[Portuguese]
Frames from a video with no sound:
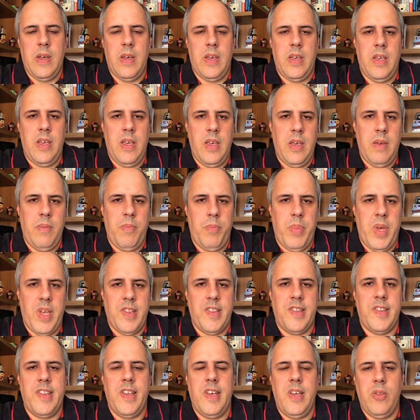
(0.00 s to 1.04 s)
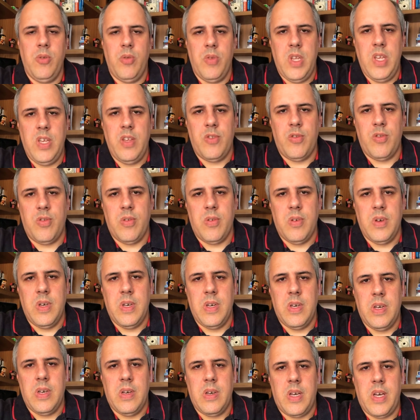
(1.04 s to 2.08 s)
E pensando nisso,
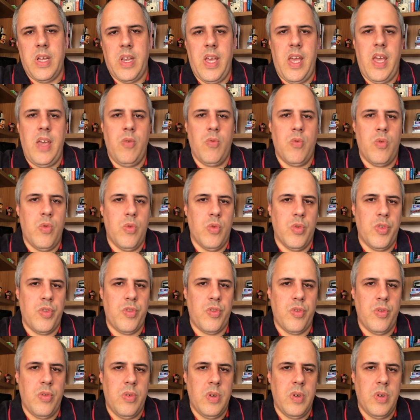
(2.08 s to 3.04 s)
criei um curso